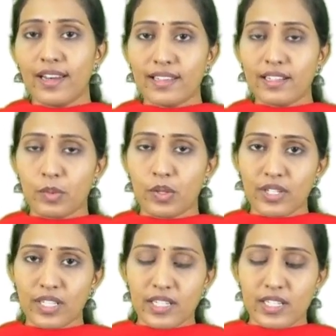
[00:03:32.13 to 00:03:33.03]
లేదంటే
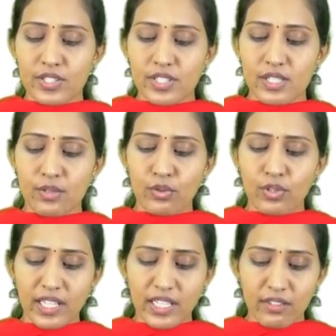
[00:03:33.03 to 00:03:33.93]
బౌండరీ కండిషన్స్
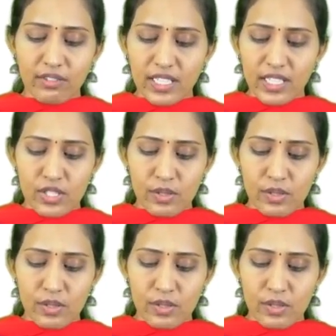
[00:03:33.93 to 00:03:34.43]
ఇవ్వకుండా ఈ విధంగా